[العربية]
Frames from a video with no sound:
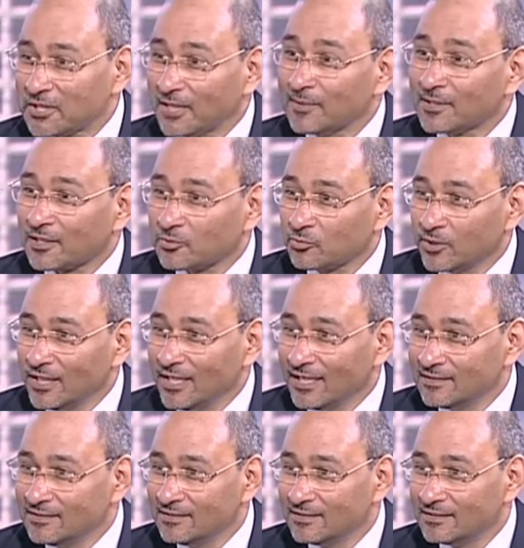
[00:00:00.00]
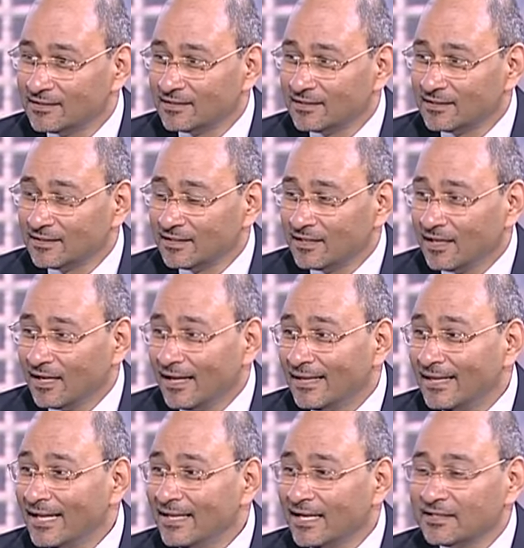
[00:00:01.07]
تعمل تطويل يعني اه
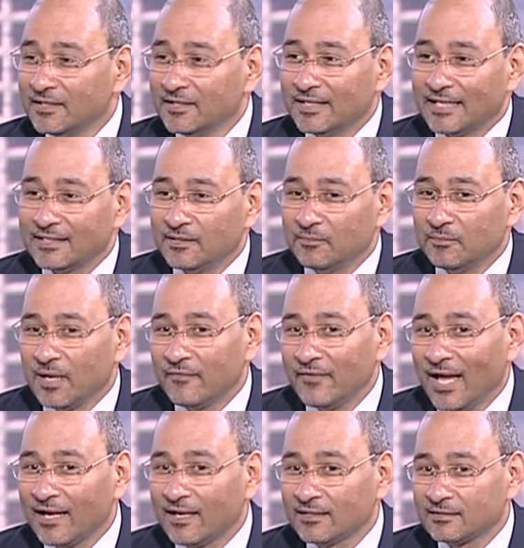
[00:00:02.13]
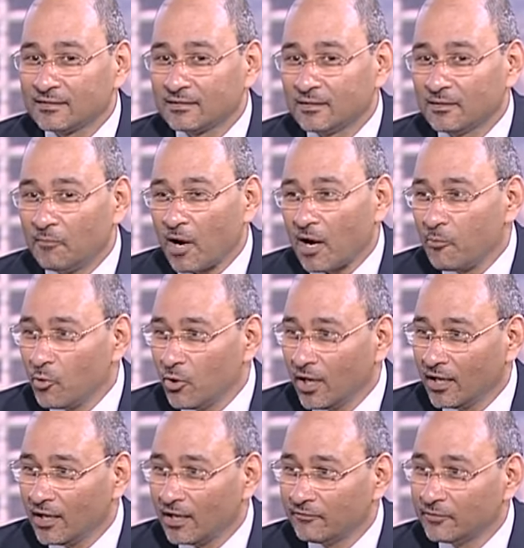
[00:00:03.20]
لا يعني يعني بيبقى في حاجات مقبوله
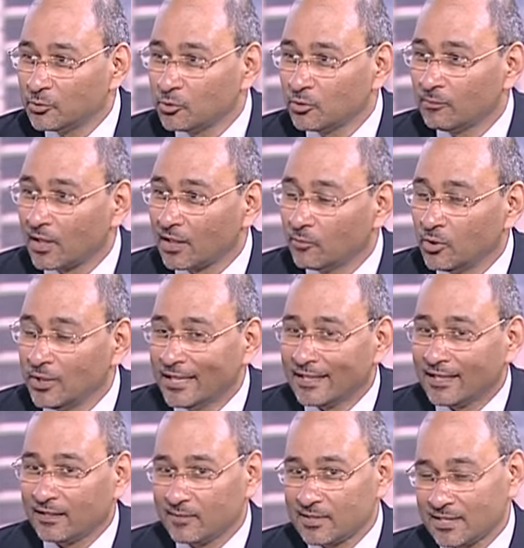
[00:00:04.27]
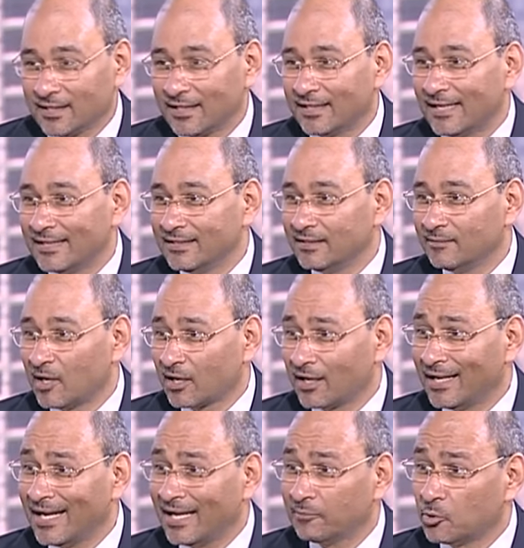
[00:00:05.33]
آه، في طول مقبول يعني انا مثلا جالي مره
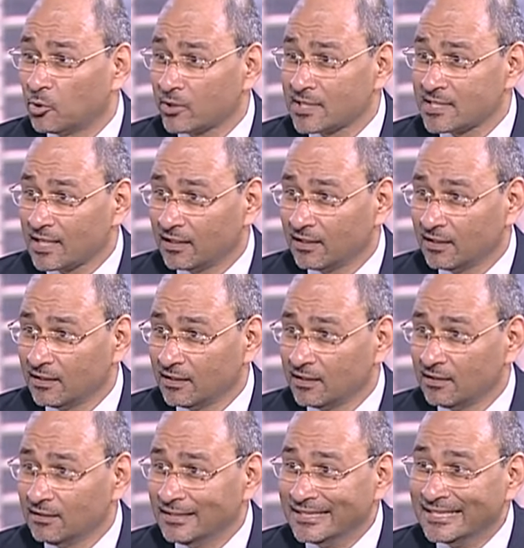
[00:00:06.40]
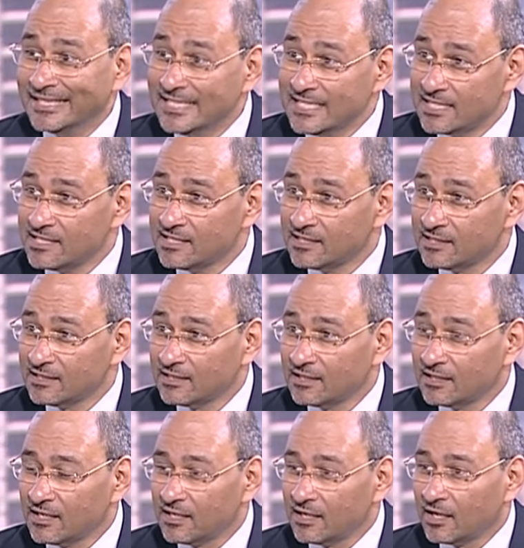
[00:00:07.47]
لاعب كره سله انجليزي
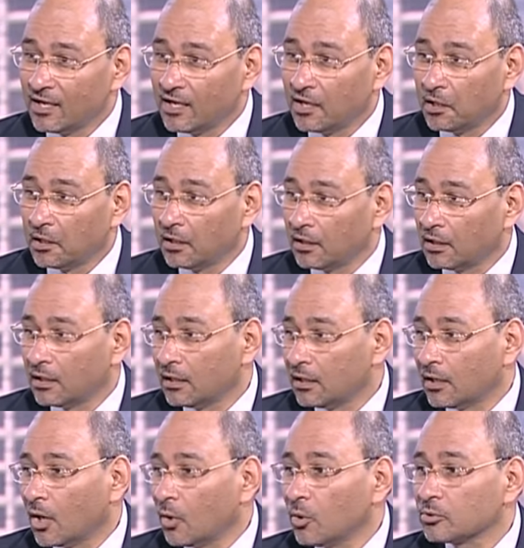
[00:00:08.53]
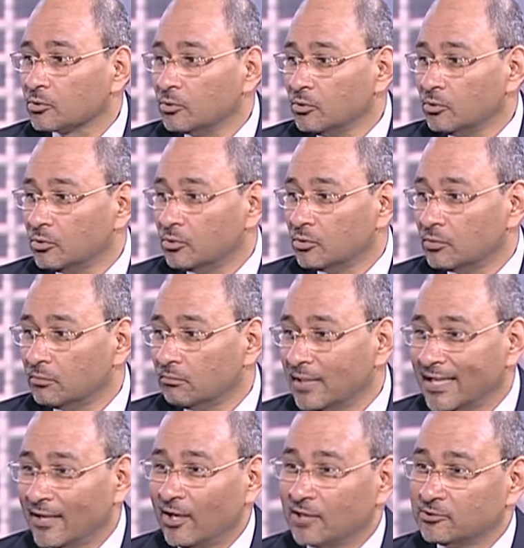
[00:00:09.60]
آه هو طوله
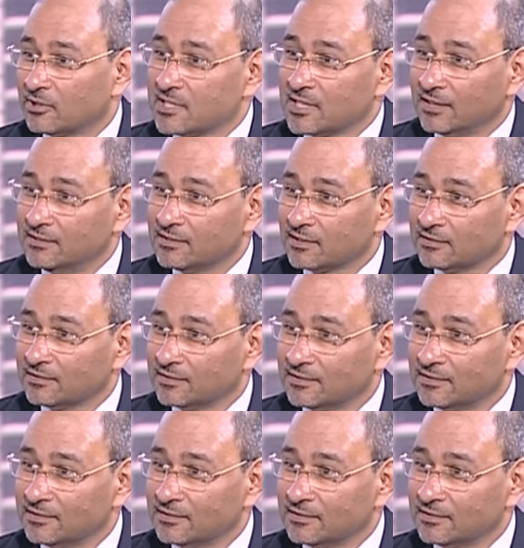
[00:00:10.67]
191 سم